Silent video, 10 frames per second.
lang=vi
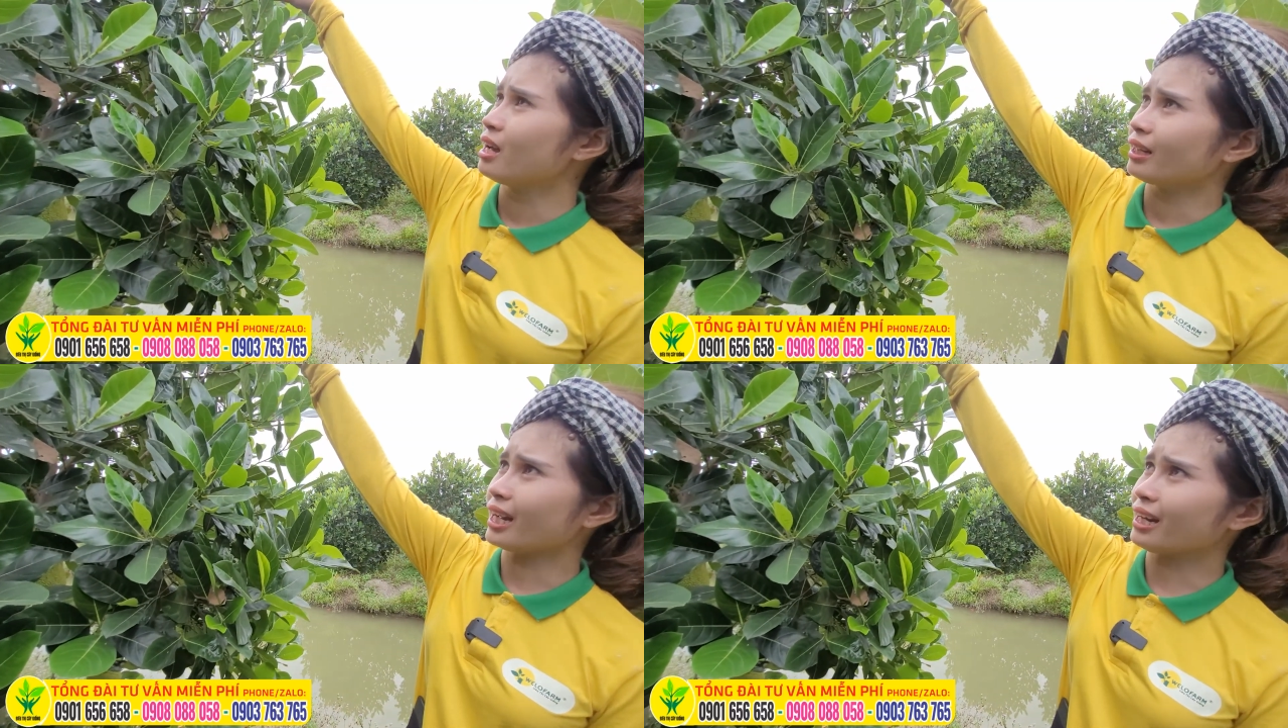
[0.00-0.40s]

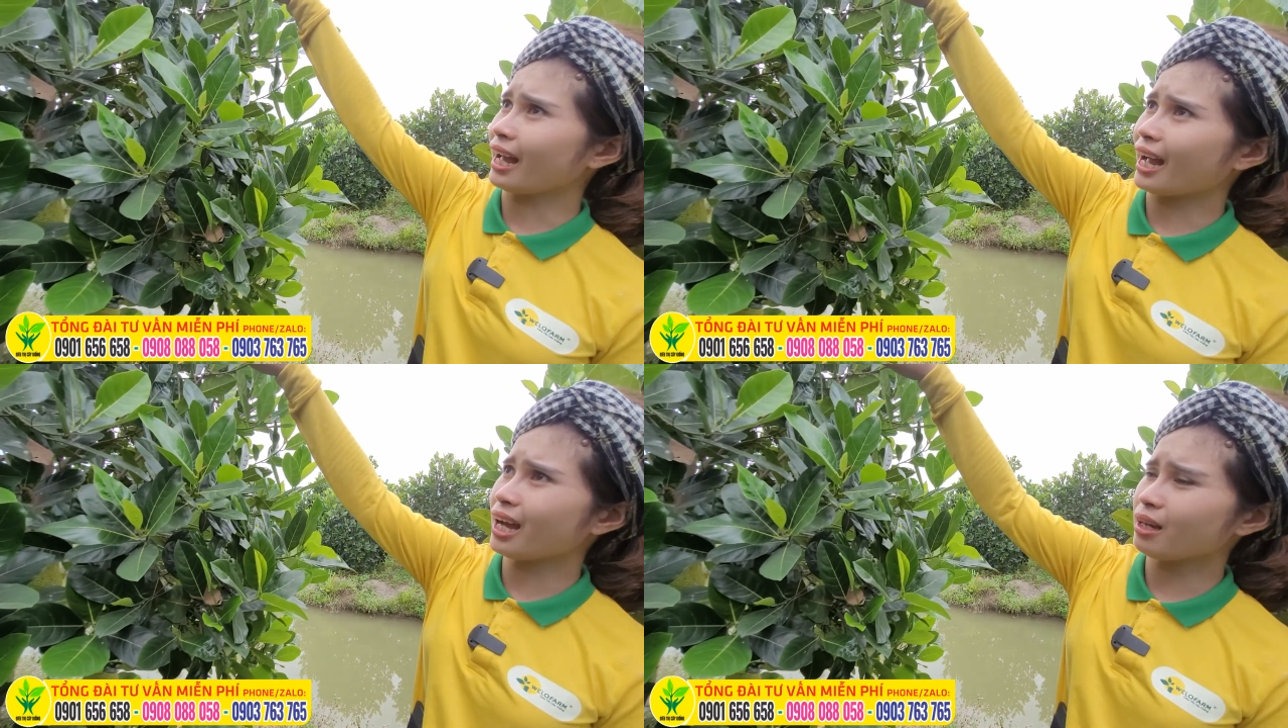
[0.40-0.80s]
cái
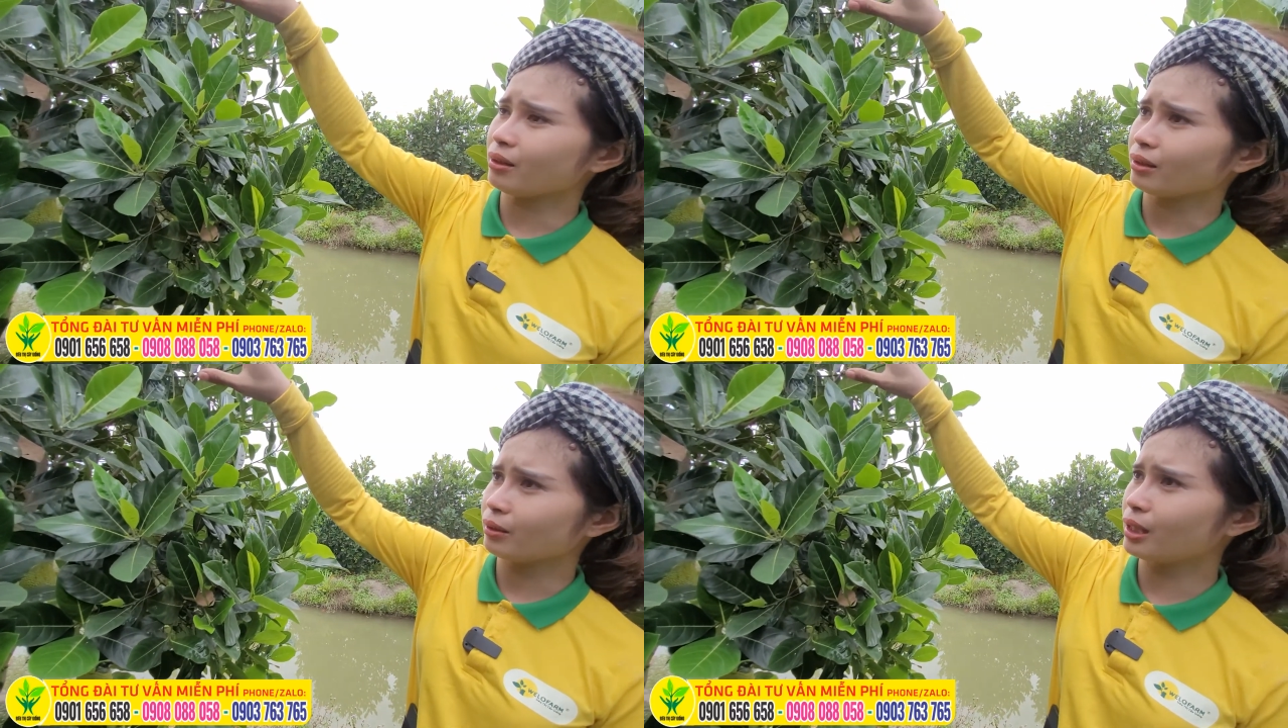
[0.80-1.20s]
lá,
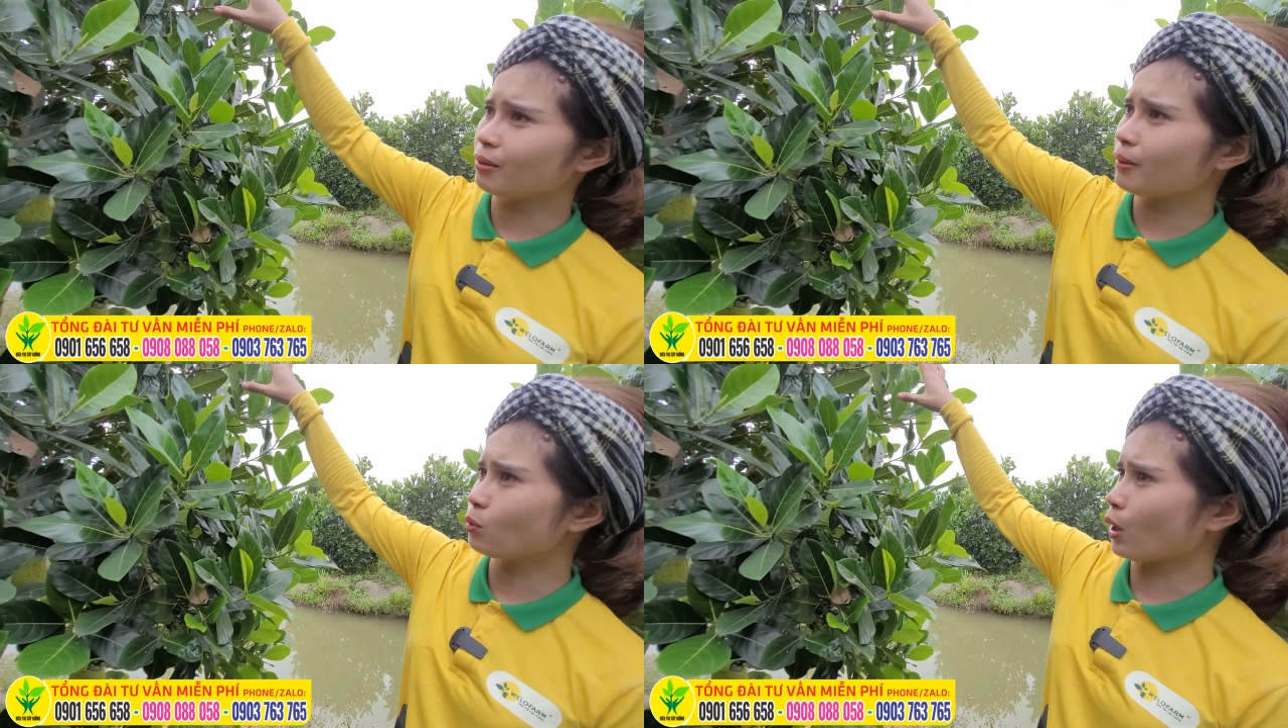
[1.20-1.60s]
nhìn ở
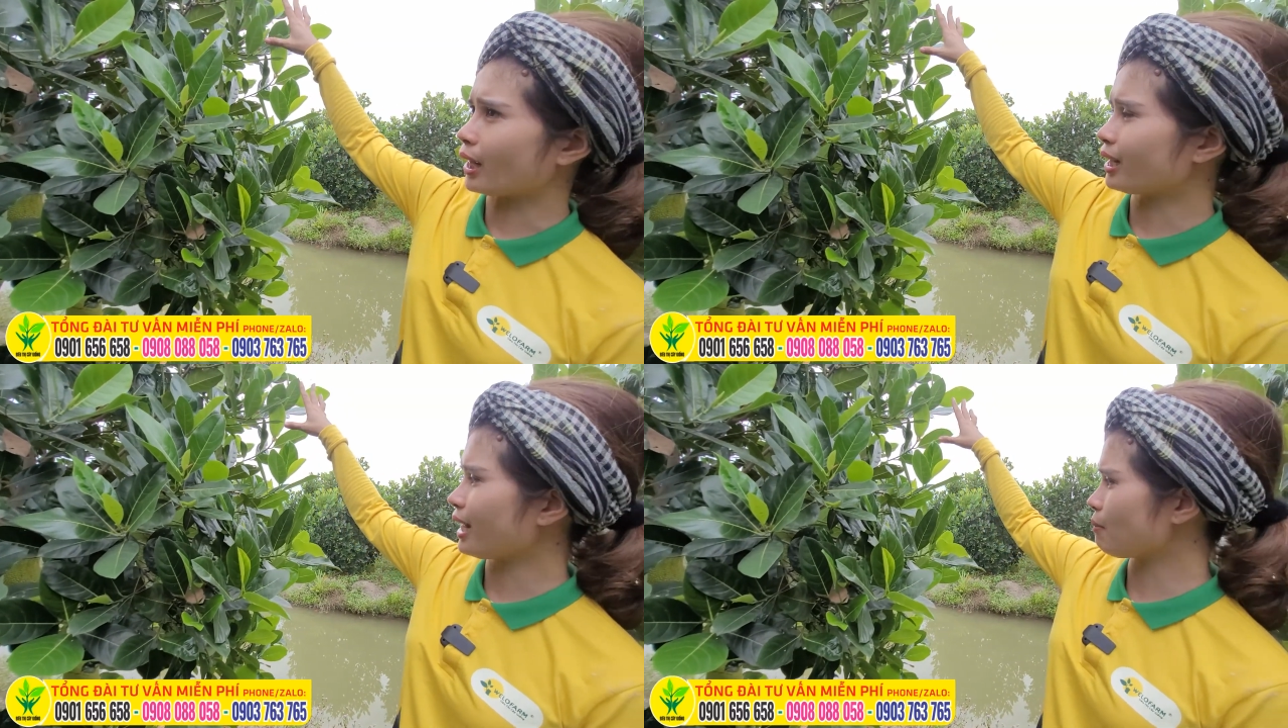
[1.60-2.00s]
bên ngoài
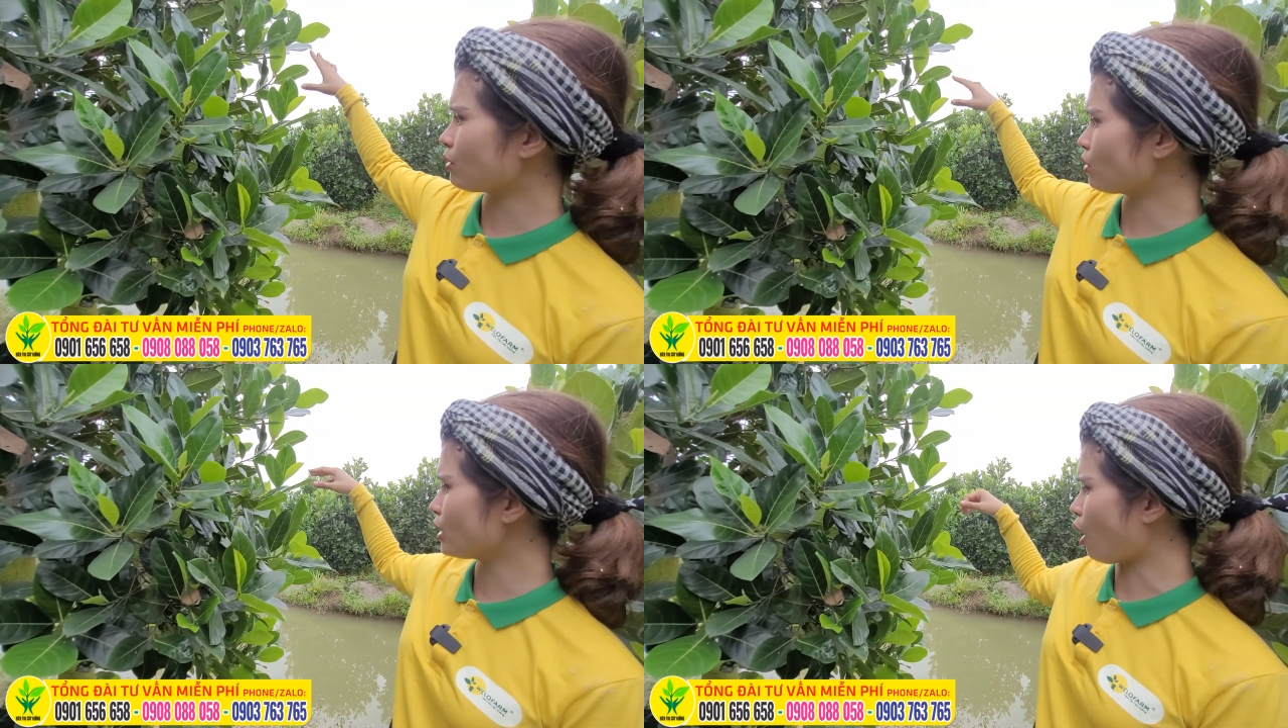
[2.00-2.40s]
cái lá bắt
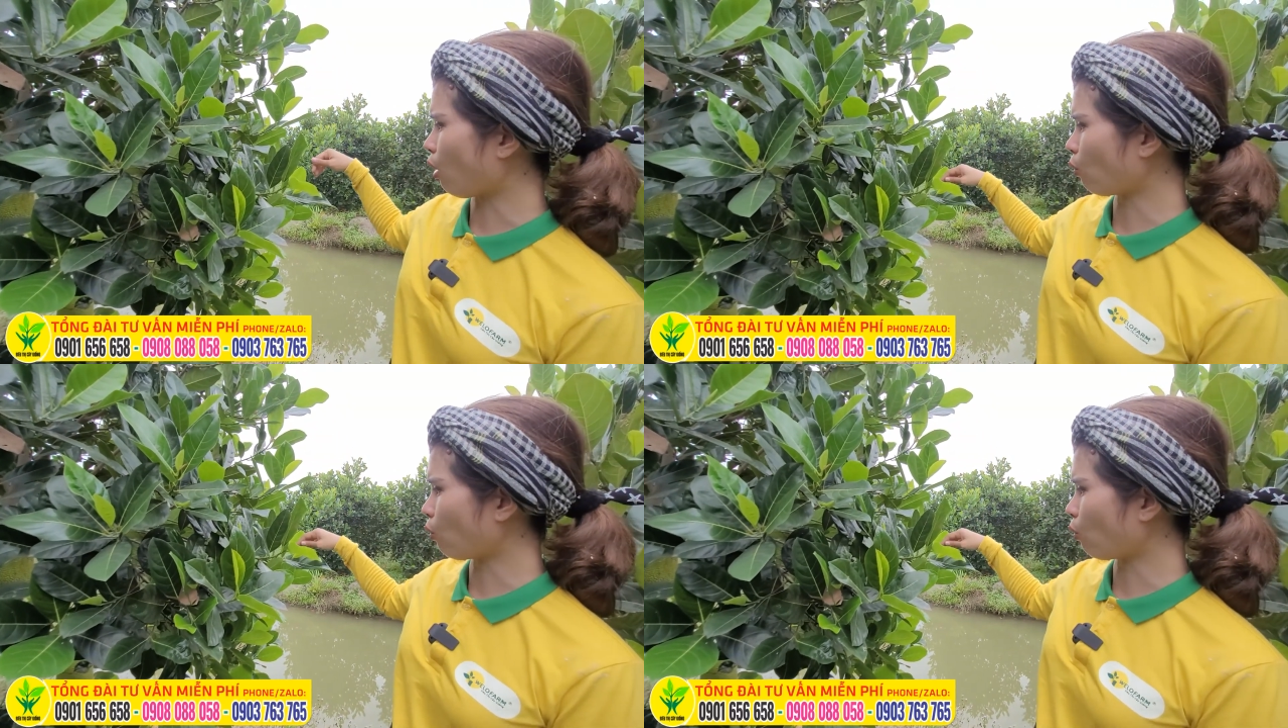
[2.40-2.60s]
đầu đi đọt